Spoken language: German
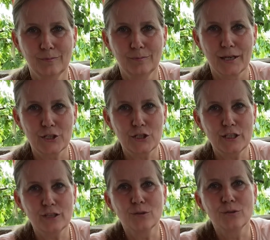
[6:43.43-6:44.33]
bei
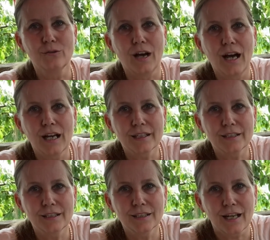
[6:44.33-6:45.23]
Stier und
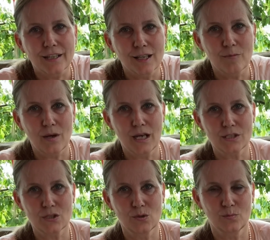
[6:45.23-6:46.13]
Waage
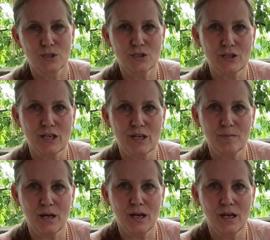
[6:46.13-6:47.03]
gleichermaßen um das
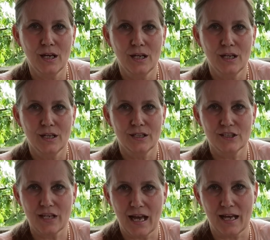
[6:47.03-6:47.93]
Thema
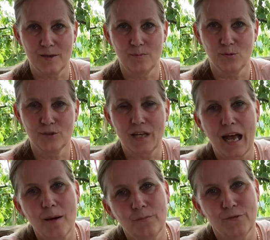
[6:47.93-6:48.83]
Darm und
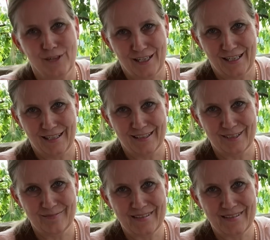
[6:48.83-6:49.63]
Darmpflege.